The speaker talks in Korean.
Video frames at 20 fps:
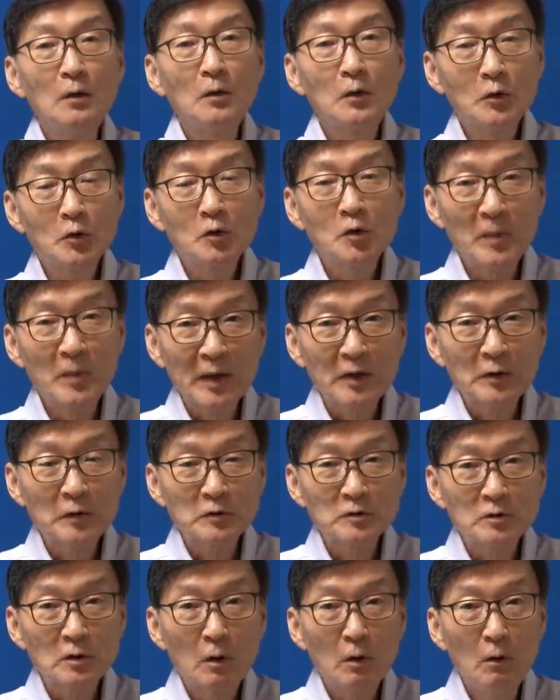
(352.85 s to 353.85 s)
이렇게
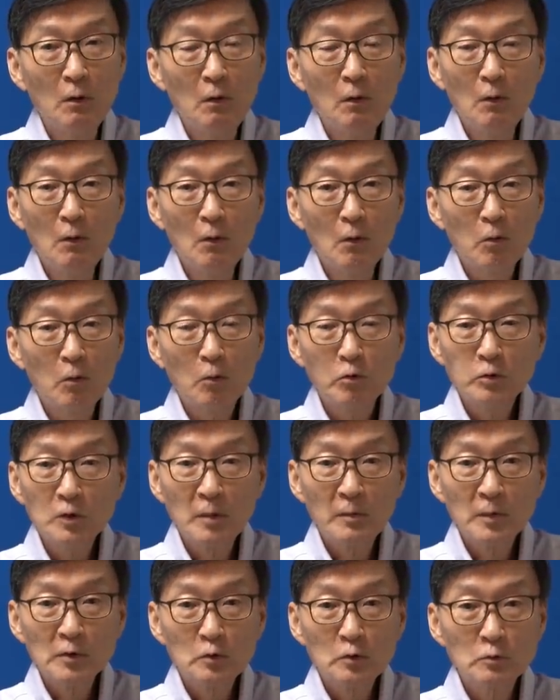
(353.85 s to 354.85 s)
맹기었죠. 그
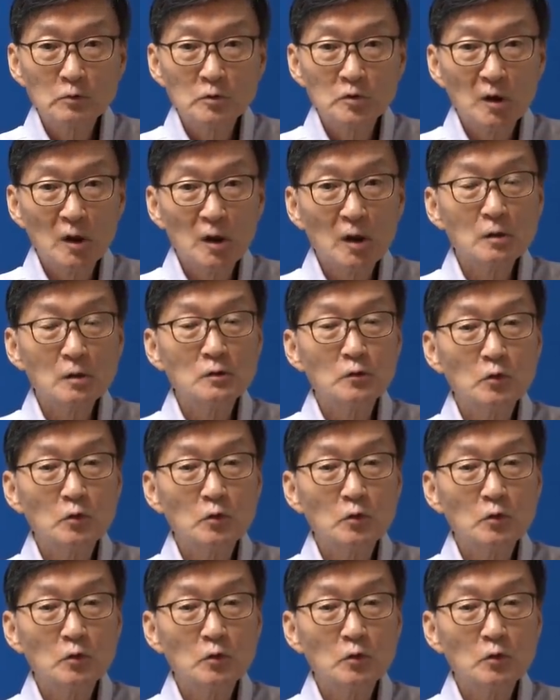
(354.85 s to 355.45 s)
다음에 또 최근